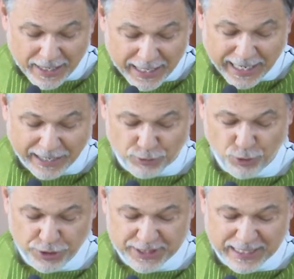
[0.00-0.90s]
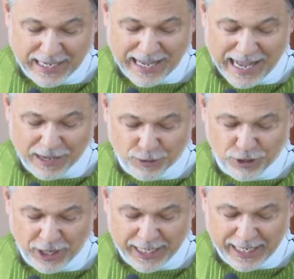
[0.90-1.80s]
e recusa a
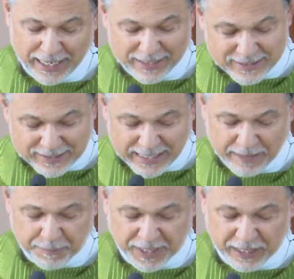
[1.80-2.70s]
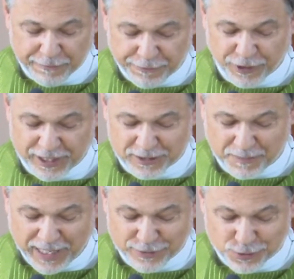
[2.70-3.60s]
glória sempre que fores
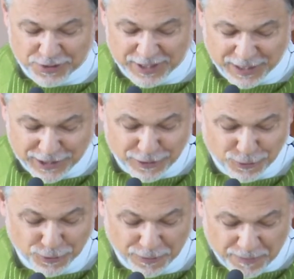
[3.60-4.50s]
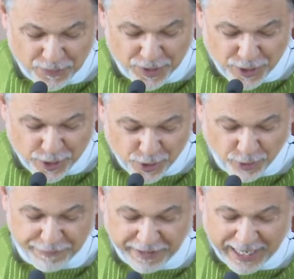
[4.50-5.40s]
bem-sucedido.
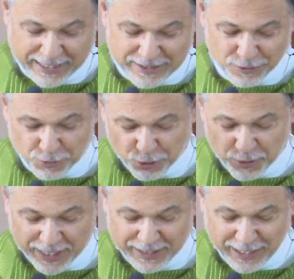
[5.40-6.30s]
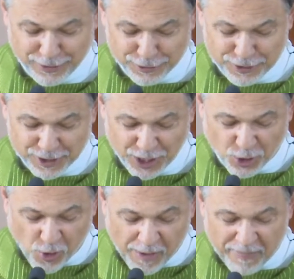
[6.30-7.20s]
Oferece tudo a Deus
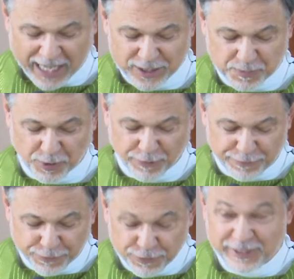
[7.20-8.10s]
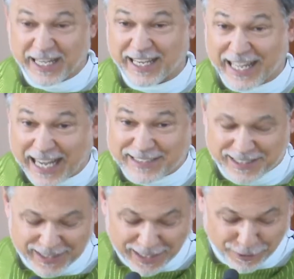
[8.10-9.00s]
com a mais profunda
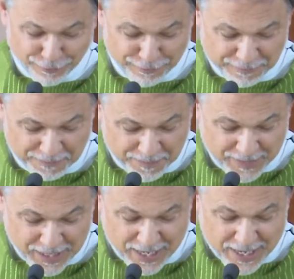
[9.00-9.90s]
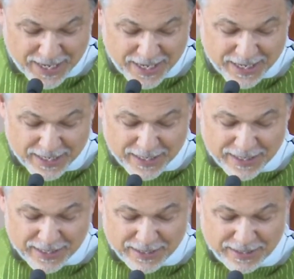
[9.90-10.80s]
gratidão.
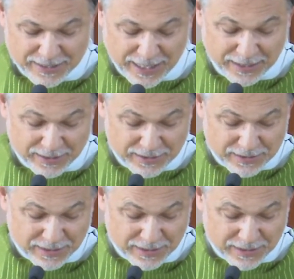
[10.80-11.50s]
Sem,